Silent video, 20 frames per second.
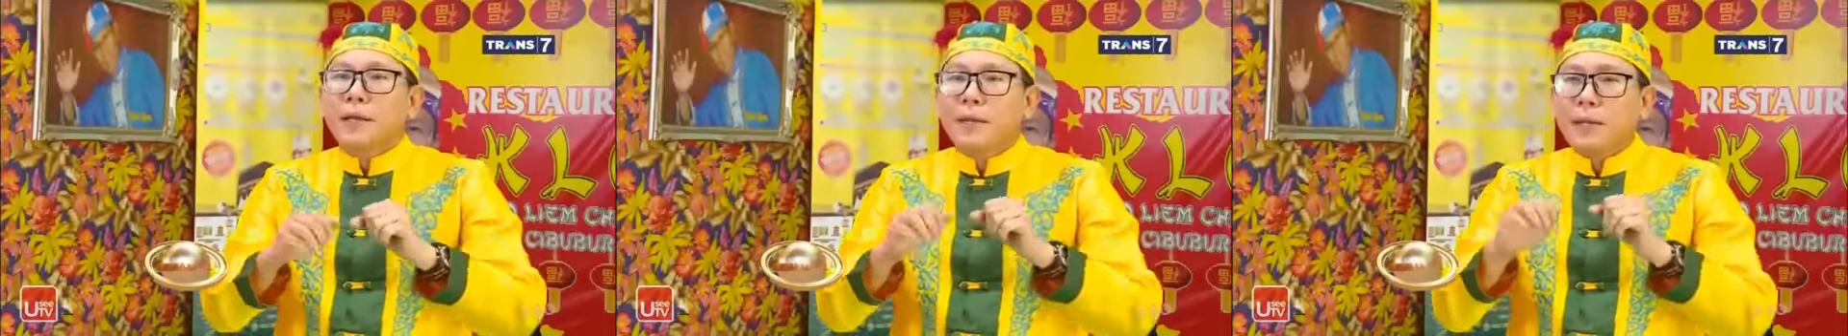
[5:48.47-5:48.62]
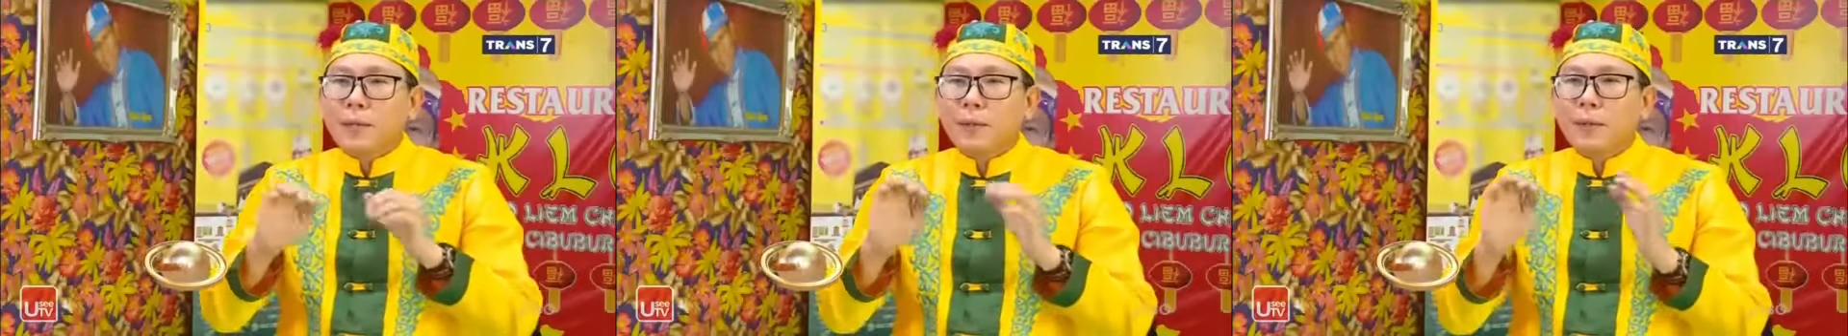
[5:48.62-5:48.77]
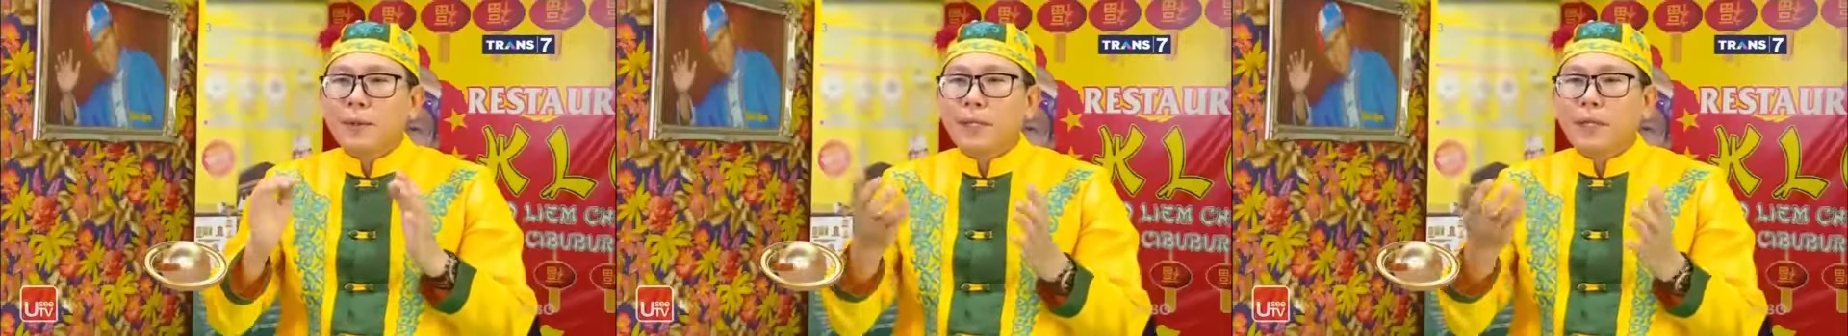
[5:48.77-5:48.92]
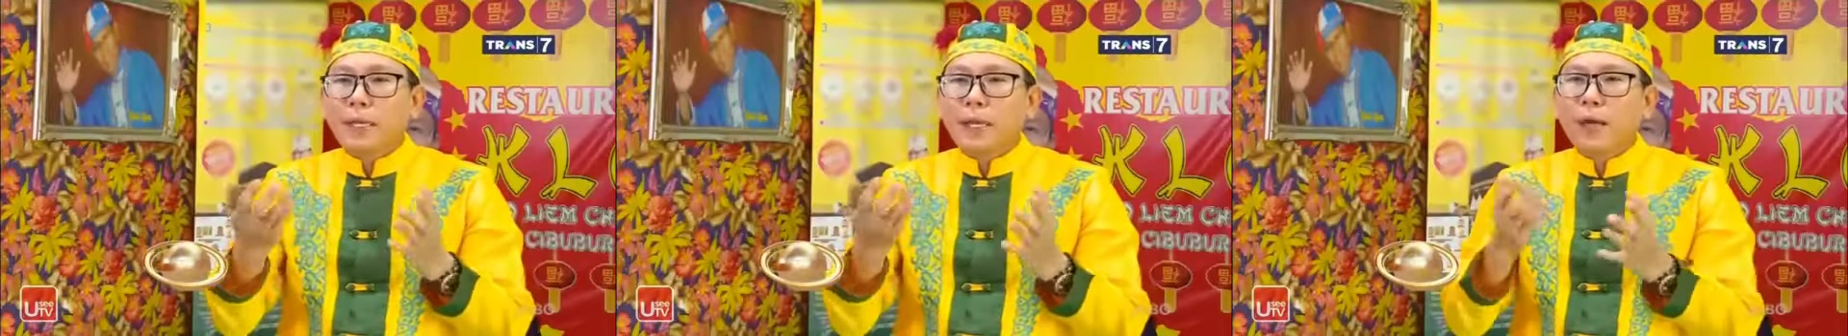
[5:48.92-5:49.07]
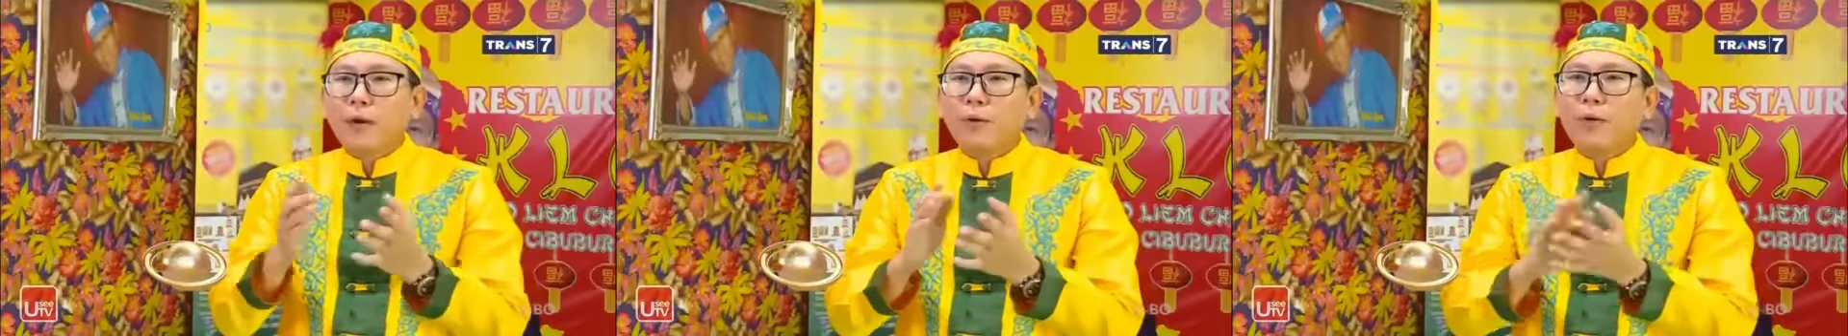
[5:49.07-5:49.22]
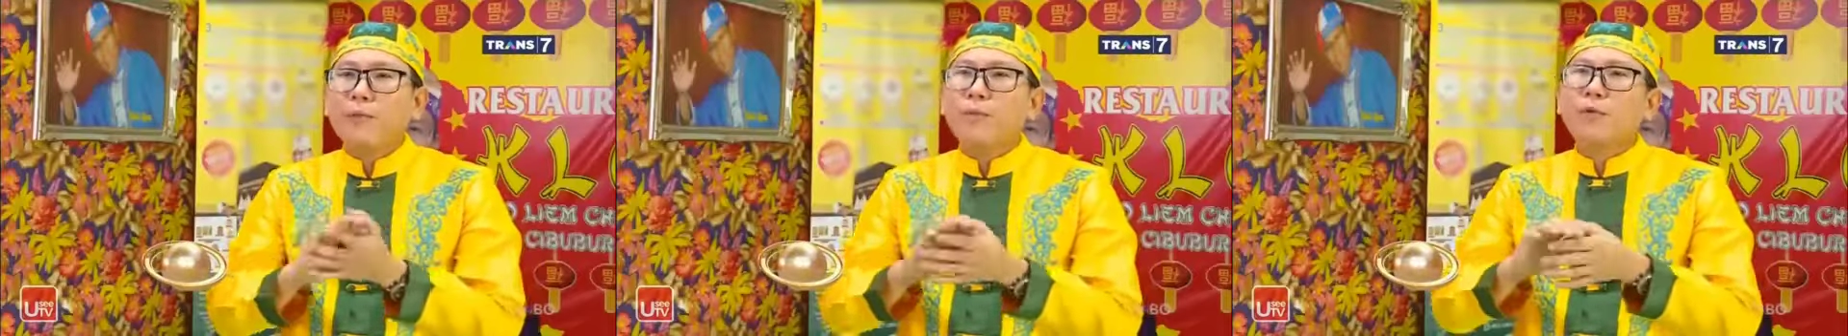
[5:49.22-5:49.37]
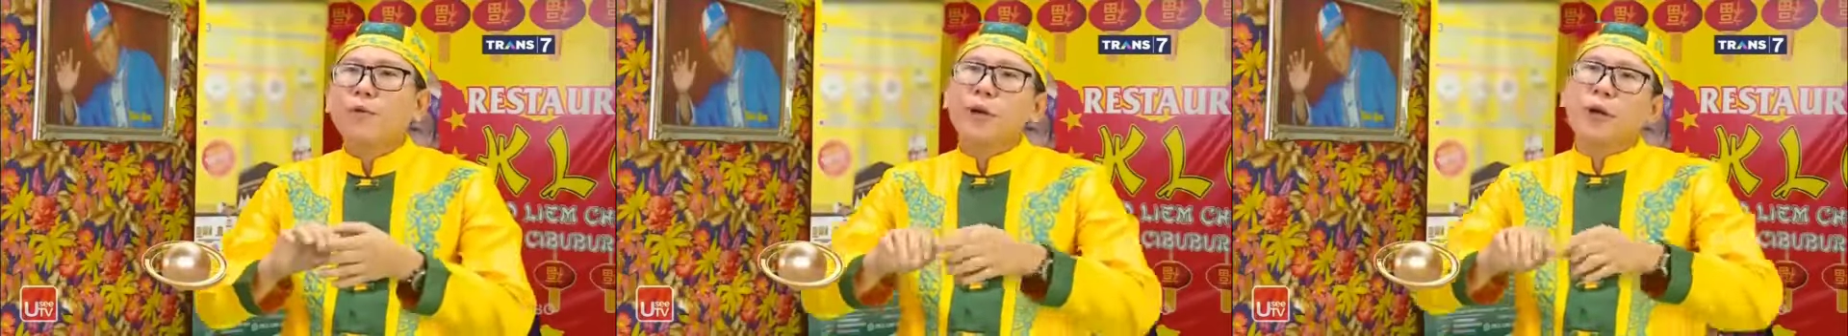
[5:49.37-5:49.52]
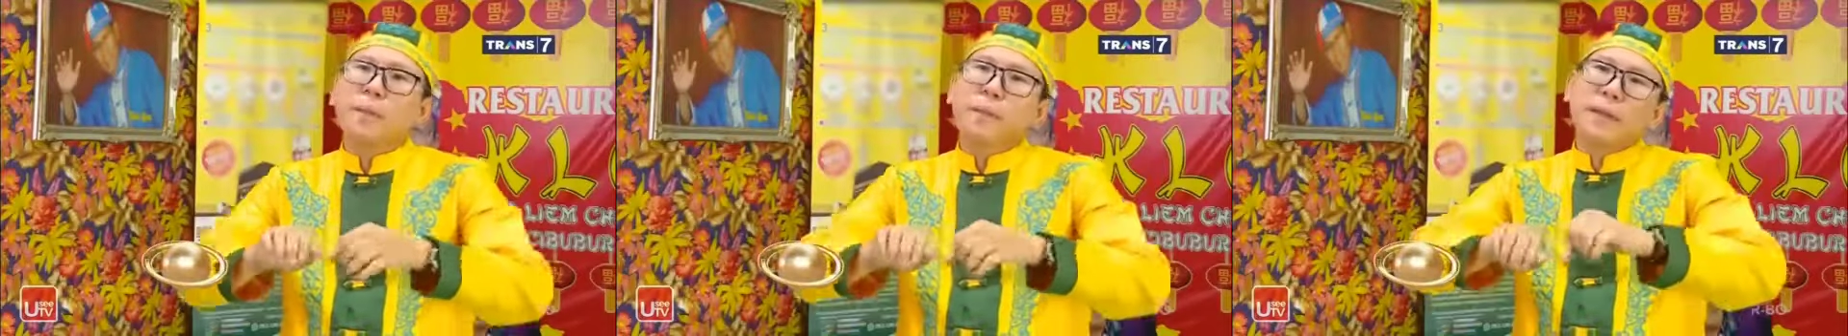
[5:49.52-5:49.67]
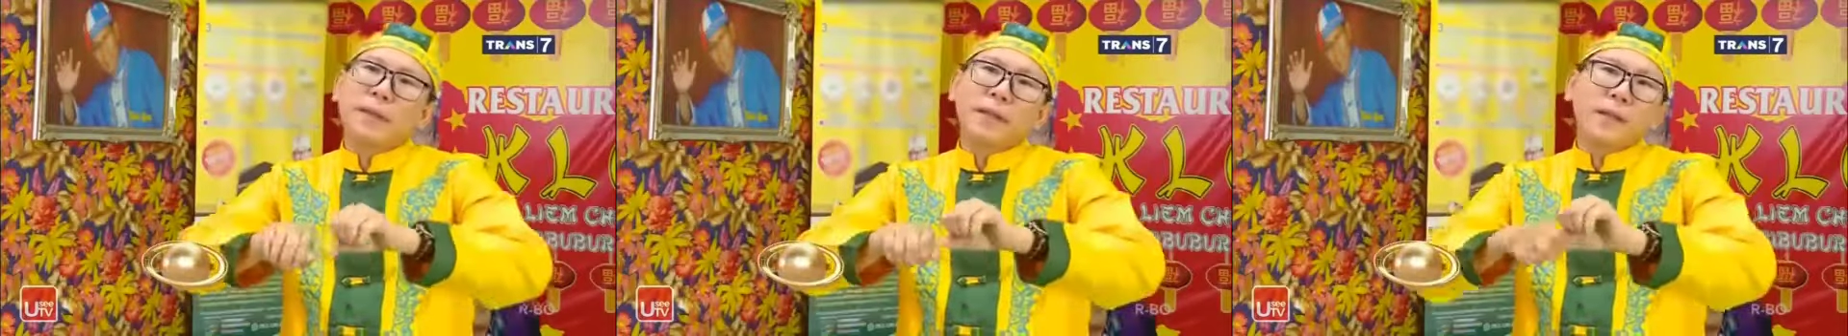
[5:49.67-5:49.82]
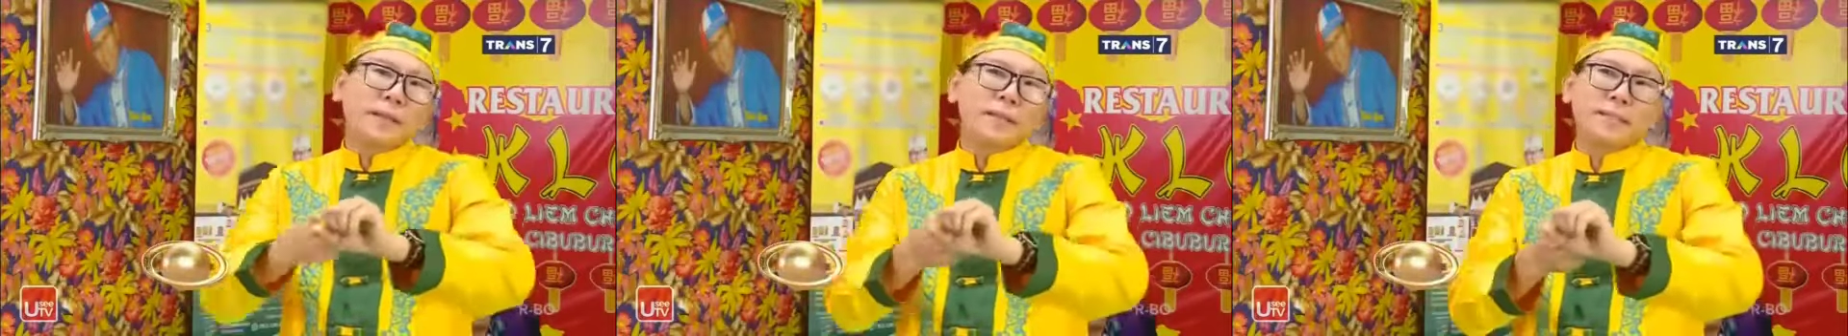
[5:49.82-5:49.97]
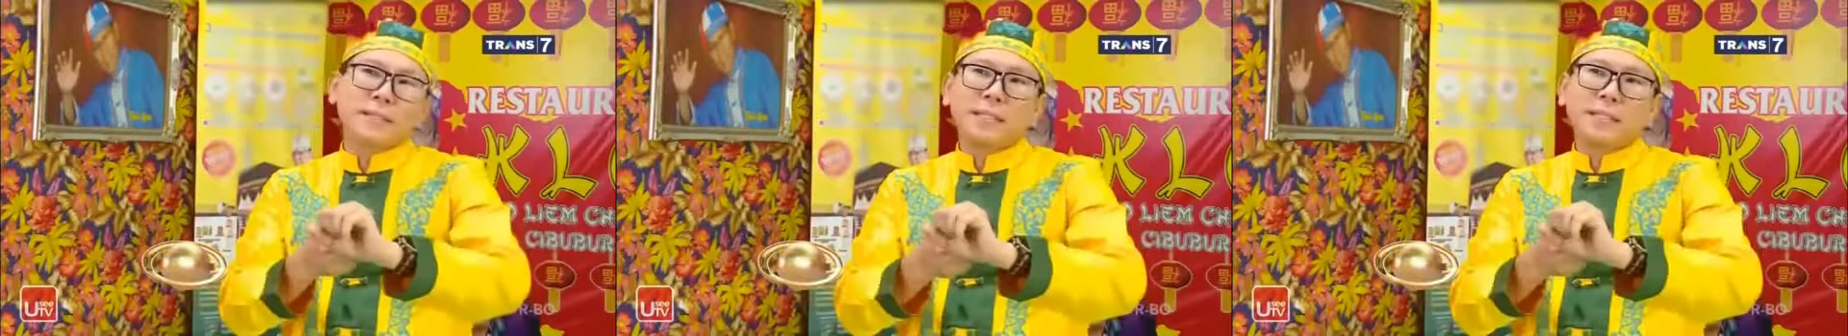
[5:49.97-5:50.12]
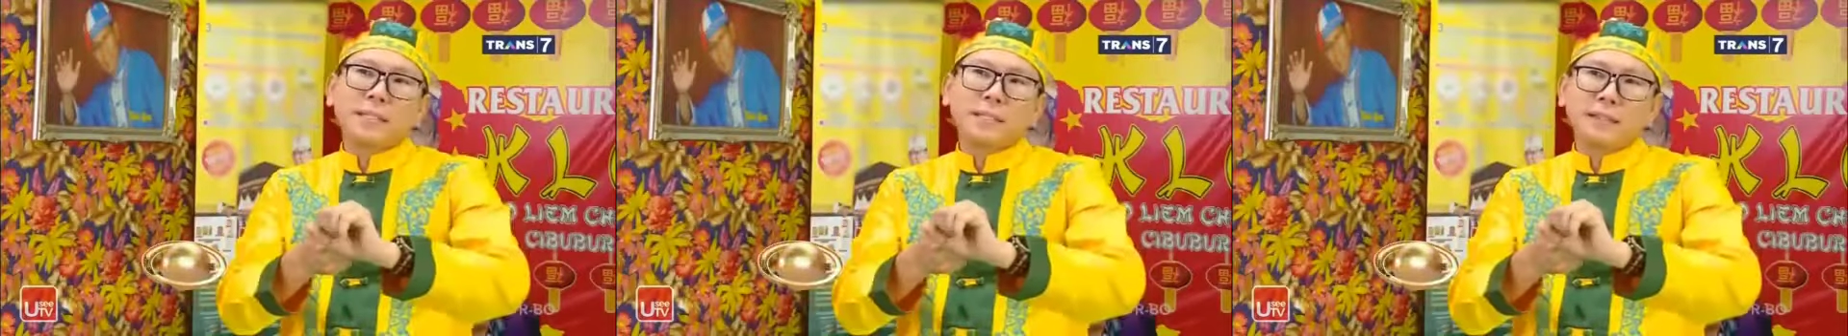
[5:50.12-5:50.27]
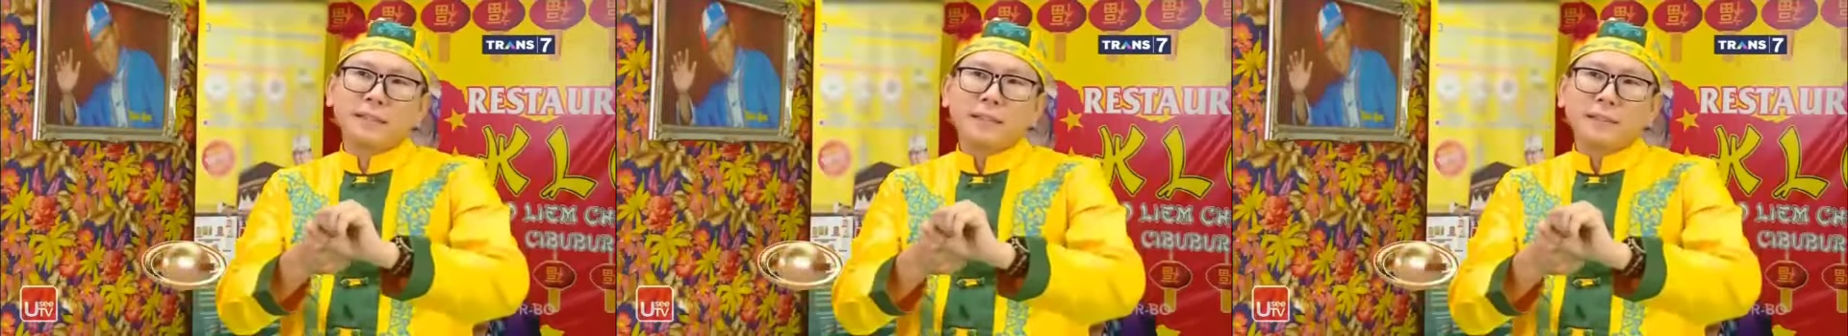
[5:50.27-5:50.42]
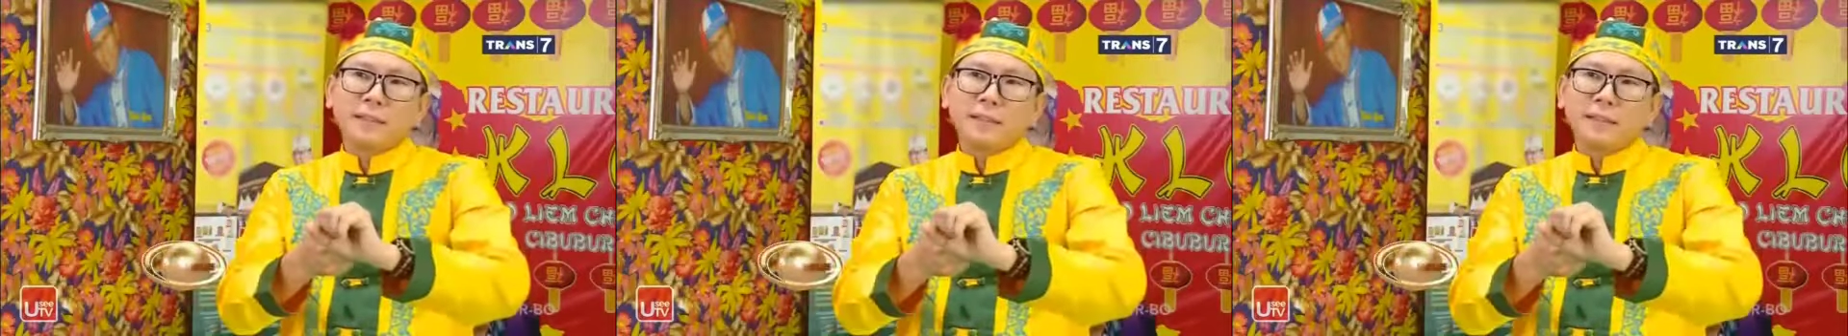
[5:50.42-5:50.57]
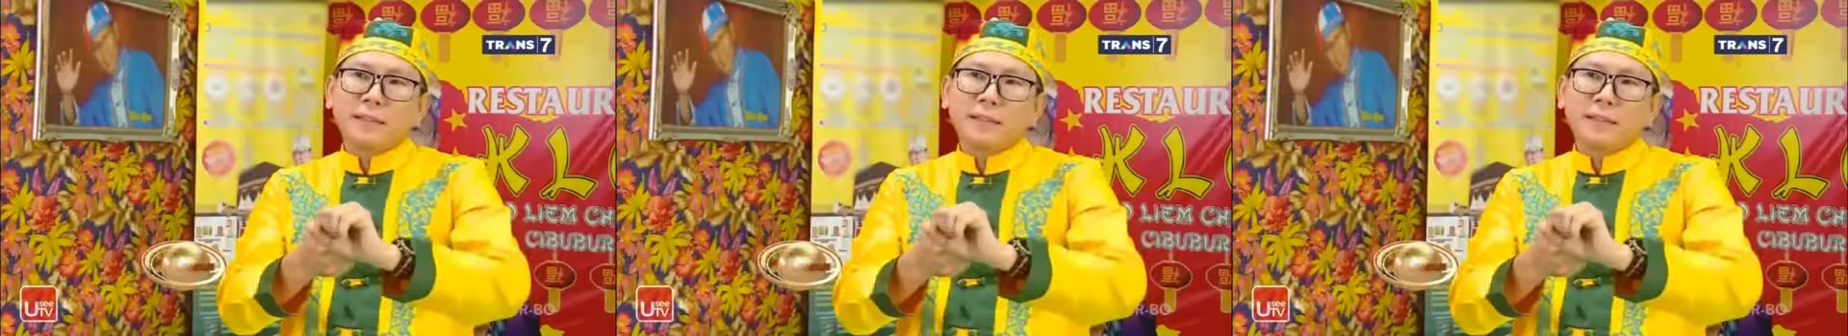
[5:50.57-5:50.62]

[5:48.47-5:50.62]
Itu dikira aku melakukan media jin.